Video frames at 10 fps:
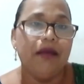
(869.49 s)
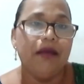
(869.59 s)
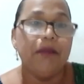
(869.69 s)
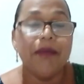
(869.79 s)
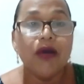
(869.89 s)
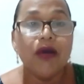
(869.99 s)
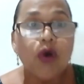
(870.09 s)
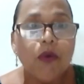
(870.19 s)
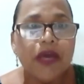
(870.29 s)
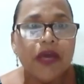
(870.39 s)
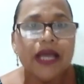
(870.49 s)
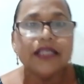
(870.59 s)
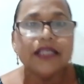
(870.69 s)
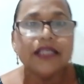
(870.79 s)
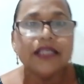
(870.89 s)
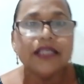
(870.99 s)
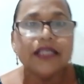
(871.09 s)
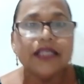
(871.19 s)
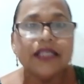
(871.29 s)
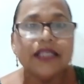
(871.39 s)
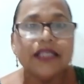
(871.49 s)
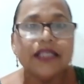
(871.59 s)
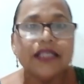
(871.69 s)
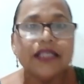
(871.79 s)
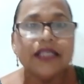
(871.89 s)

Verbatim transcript: Primero como hija y segundo empresaria.